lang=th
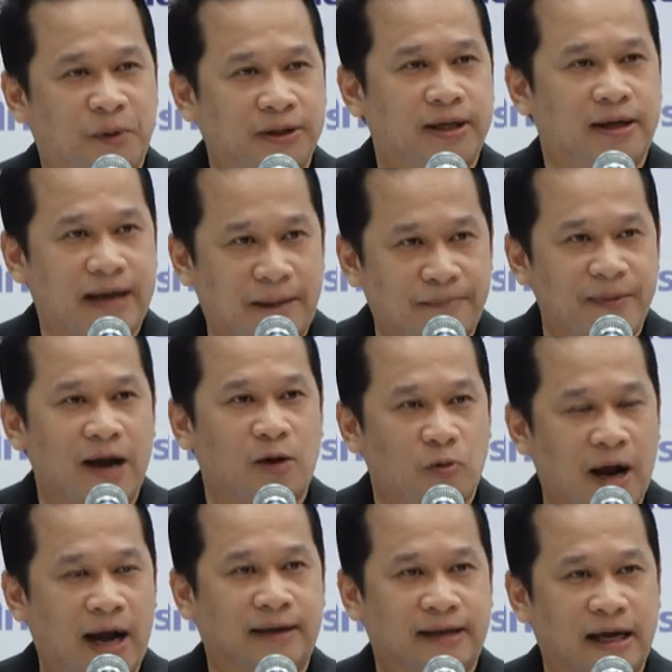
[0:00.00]
พฤติกรรมดัง
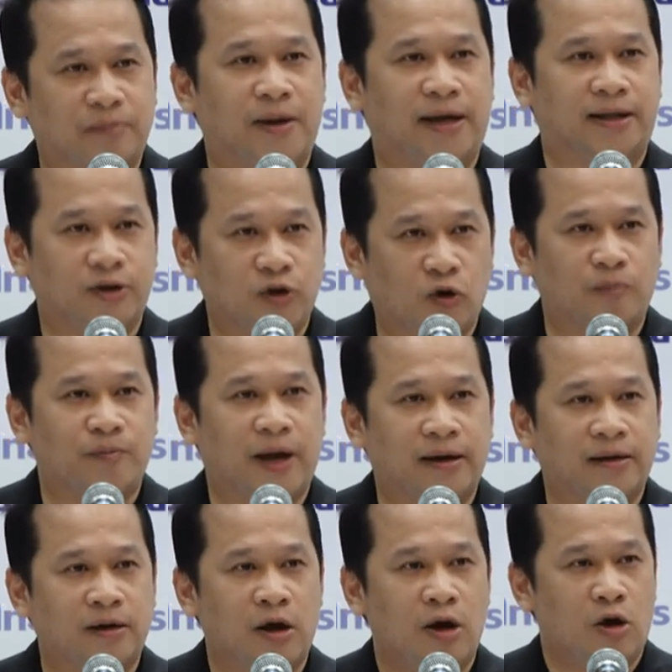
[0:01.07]
ว่าทั้งพระทั้งโยมนั้น
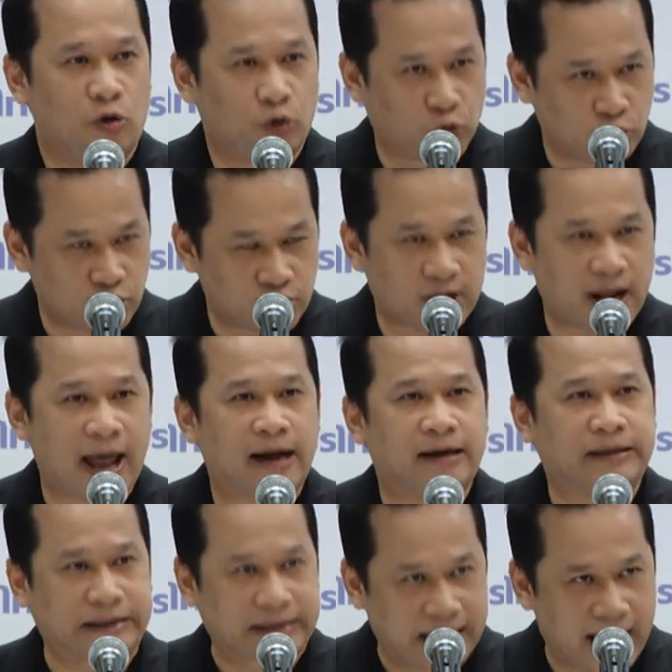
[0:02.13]
รุนแรง
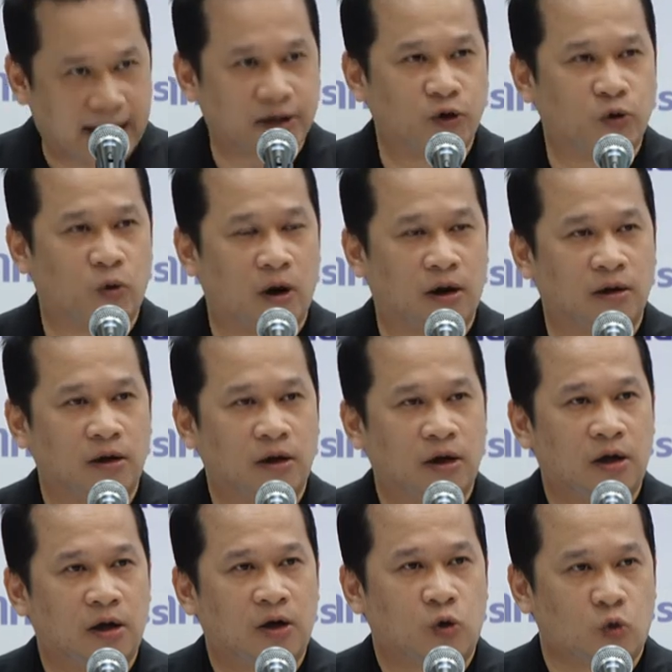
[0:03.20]
หนักหน่วง
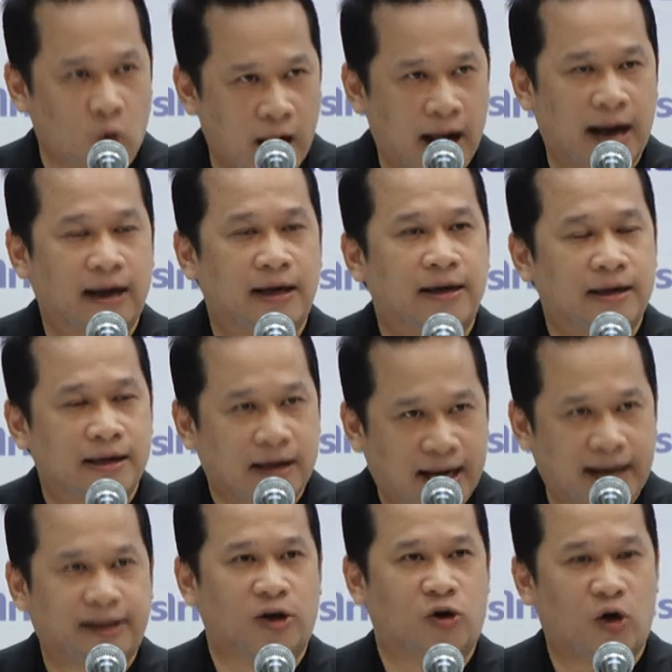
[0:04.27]
กว่า
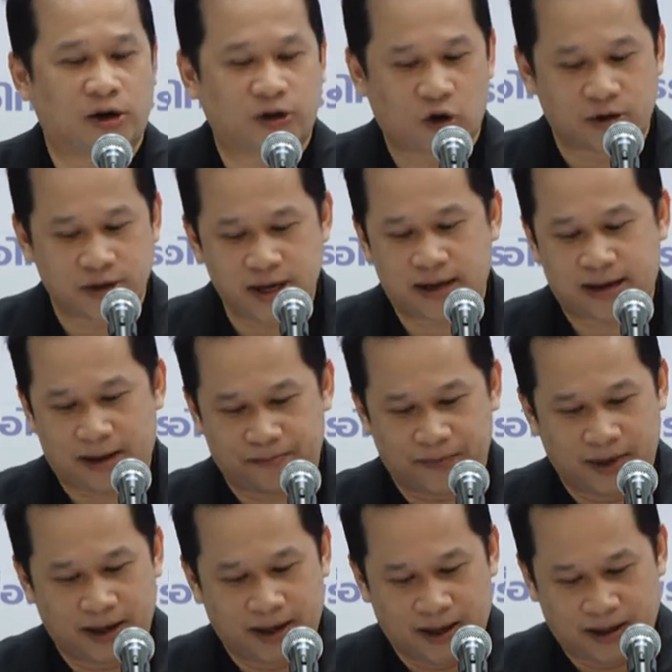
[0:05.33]
ฆาตกรต่อเนื่องครับ
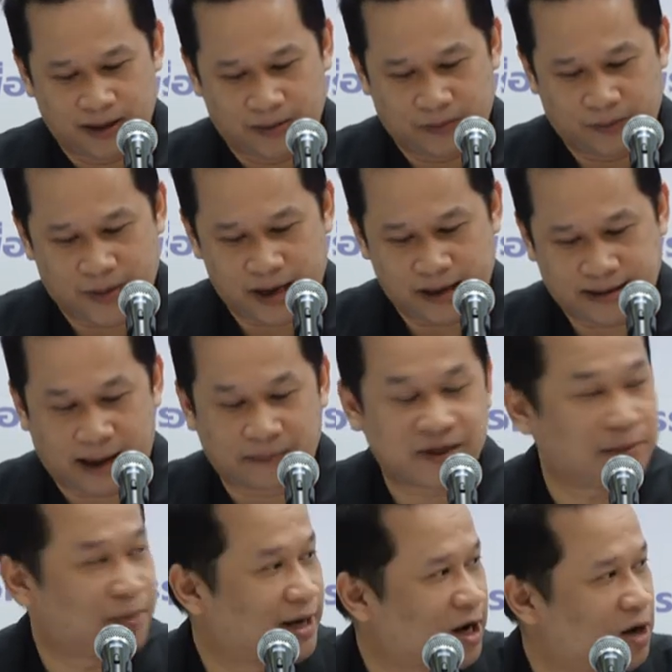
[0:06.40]
เป็น
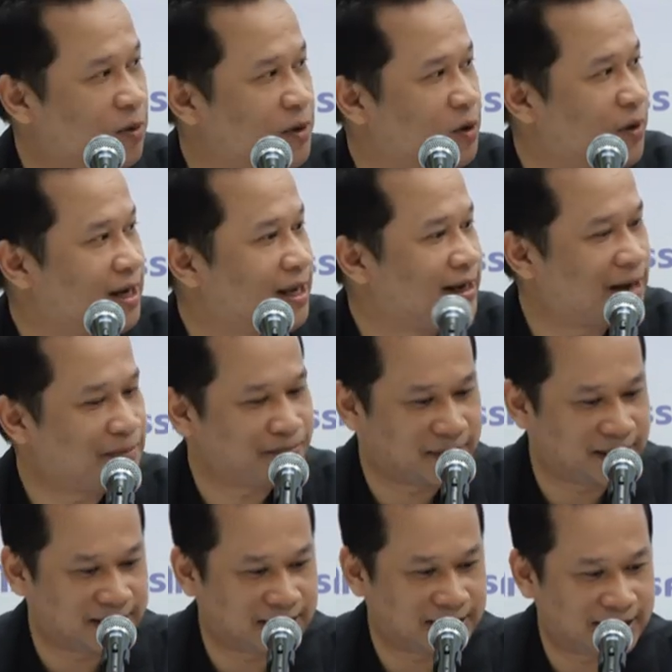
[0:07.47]
30 ประเด็นที่ผมในวันนี้ครับ
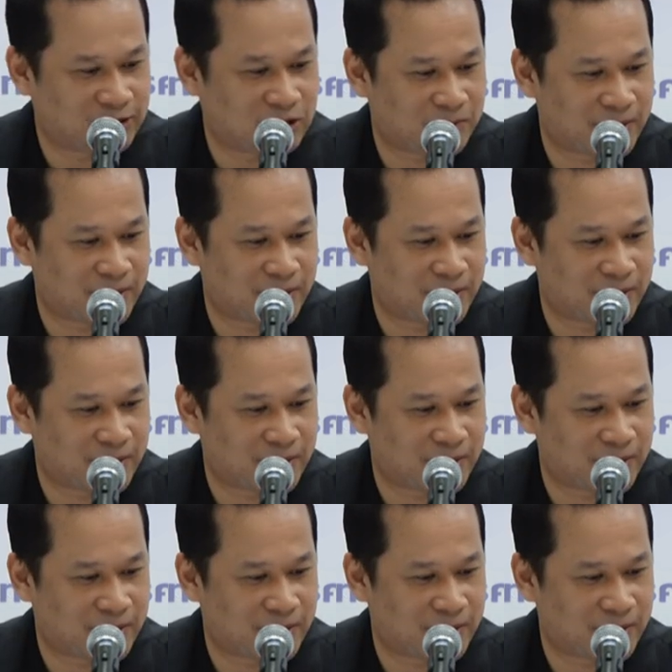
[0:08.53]
เรียนเชิญท่านต่อ